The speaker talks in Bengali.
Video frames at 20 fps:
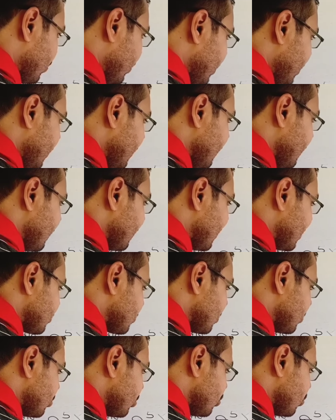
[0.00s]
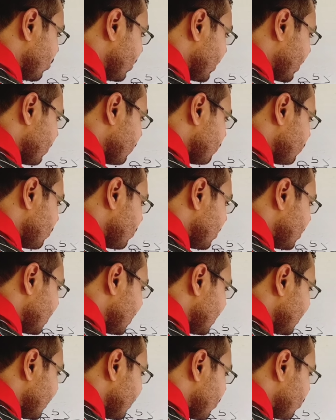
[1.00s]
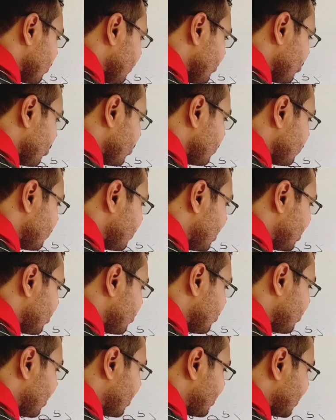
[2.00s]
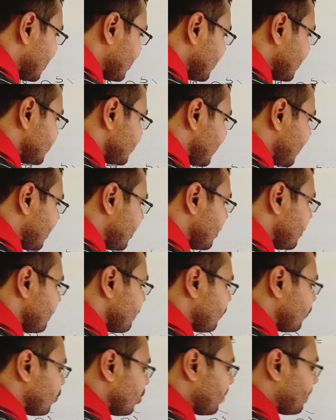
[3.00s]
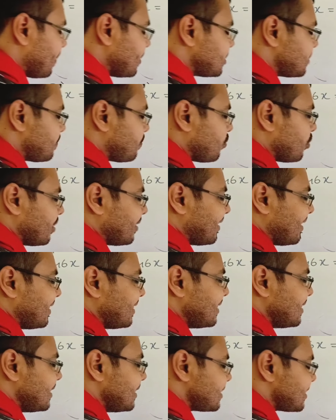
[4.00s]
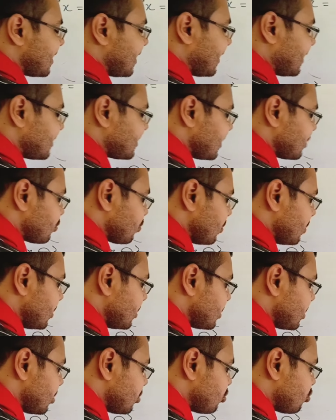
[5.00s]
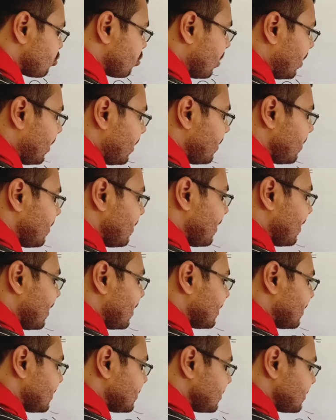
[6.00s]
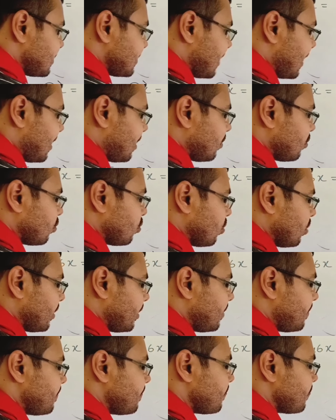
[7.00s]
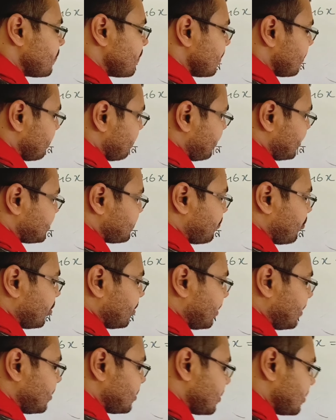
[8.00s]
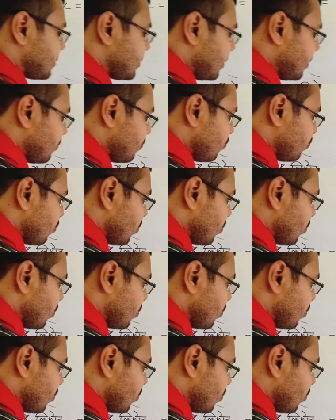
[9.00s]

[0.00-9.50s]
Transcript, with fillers: দুই তার সঙ্গে যদি নয়কে গুণ করি তাহলে দেখি কত হবে নয় দুগুণ আঠেরোর আট হাতে আছে এক নয় পাঁচে পঁয়তাল্লিশ আর একে ছেচল্লিশের ছয় হাতে আছে চার নয় পাঁচে পঁয়তাল্লিশ আর চারে